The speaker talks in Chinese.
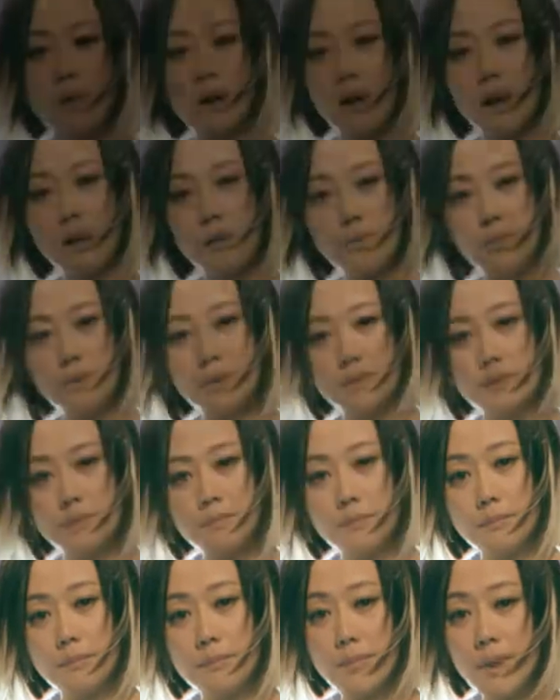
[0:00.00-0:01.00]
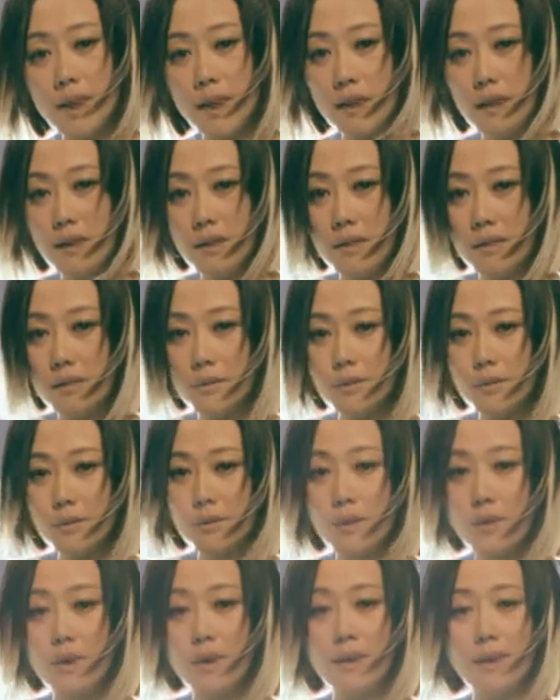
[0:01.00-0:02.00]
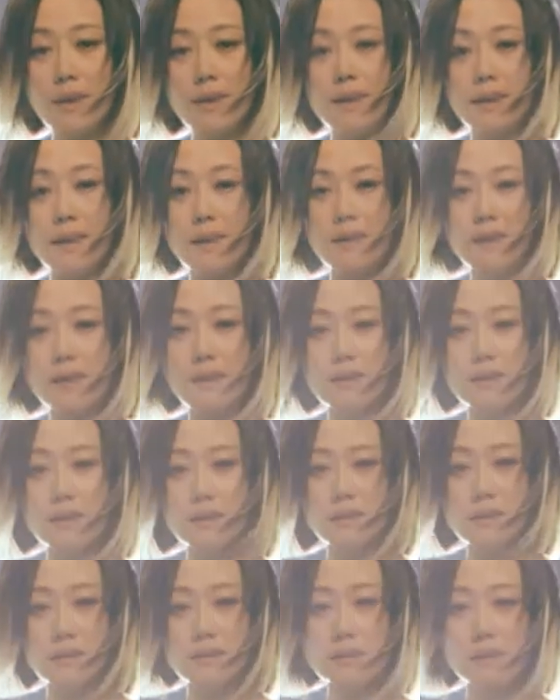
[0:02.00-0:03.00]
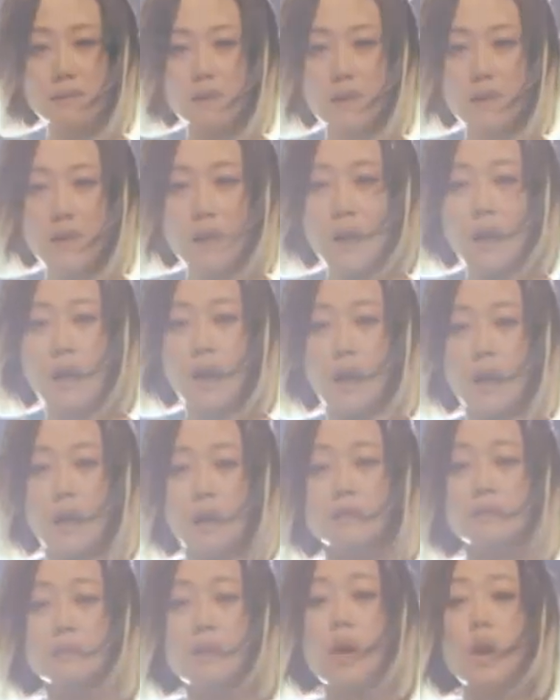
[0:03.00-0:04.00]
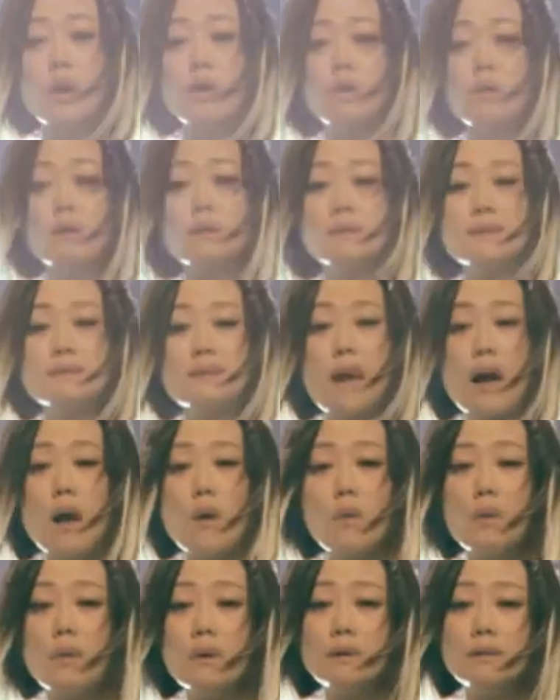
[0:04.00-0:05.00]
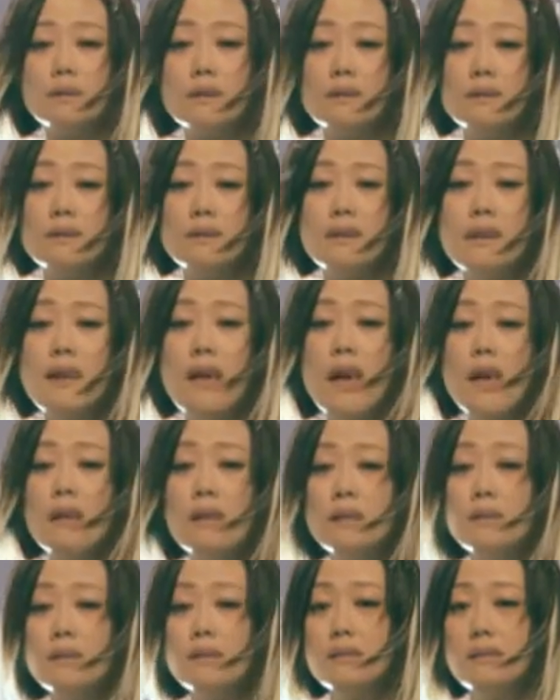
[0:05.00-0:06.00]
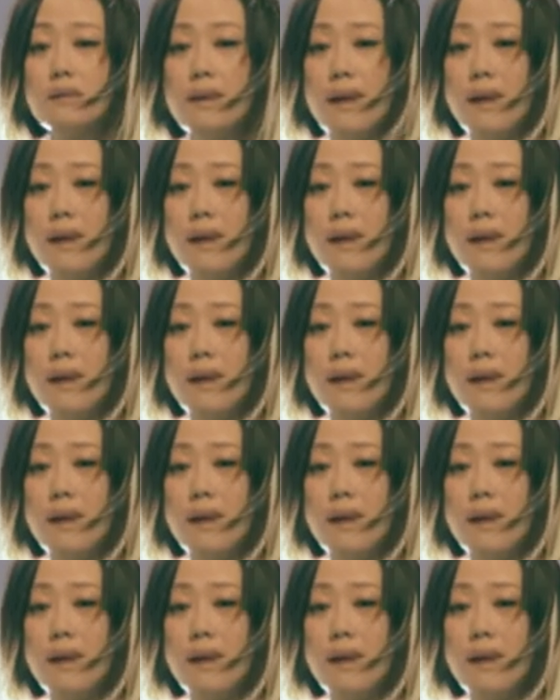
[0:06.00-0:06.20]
以草原来命名的一首《马来西亚》。那么还有一首呢，里面的一首新歌叫